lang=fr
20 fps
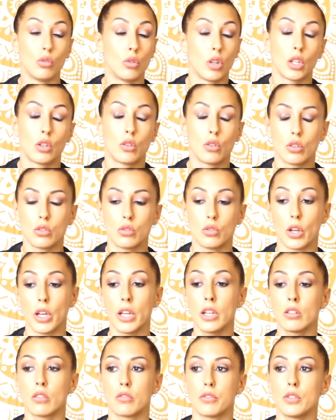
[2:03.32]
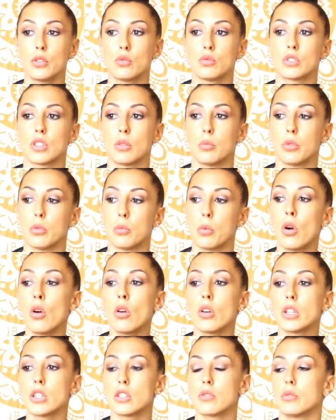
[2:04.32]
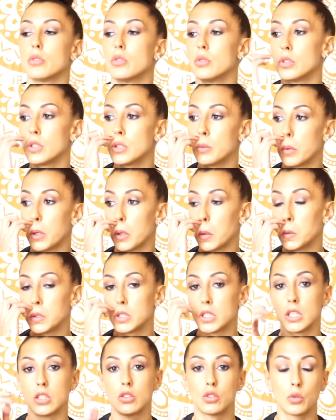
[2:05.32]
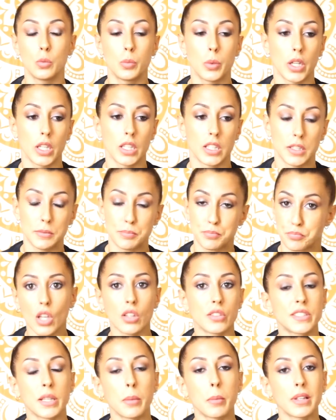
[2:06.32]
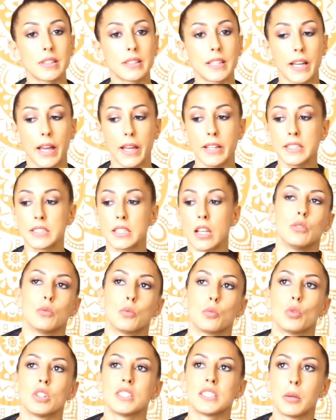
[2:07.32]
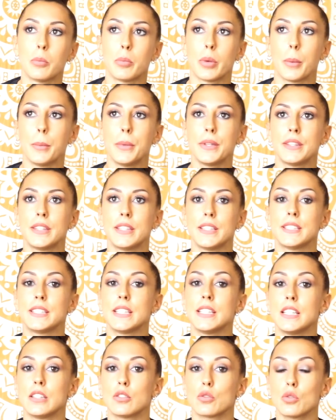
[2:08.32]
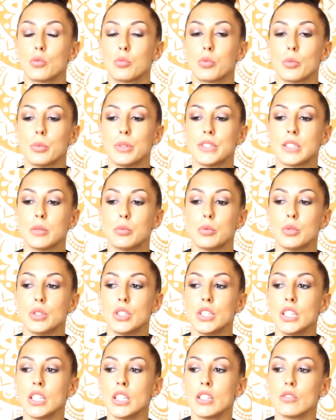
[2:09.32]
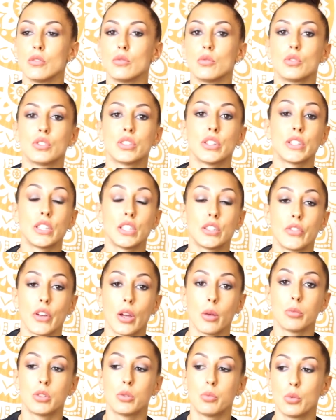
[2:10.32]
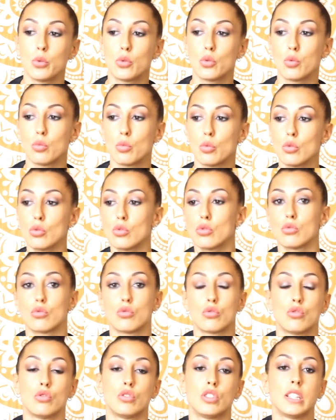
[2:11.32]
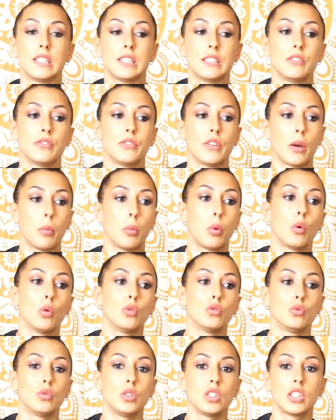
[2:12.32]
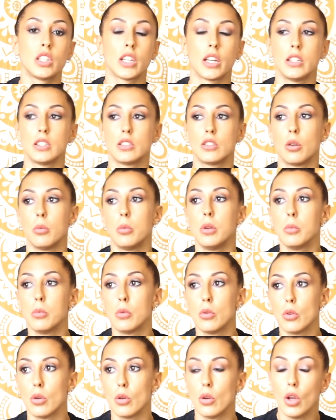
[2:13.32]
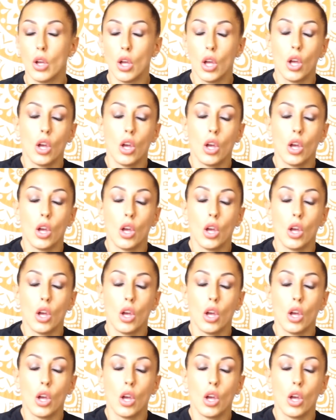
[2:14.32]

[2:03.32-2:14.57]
de la culotte de règle en fait tout simplement et je me suis dit bah écoute c'est une super idée ça m'intéresse donc moi ça me permet de tester des trucs pour mes abonnés de satisfaire un petit peu tout le monde je teste différents produits qui restent quand même euh,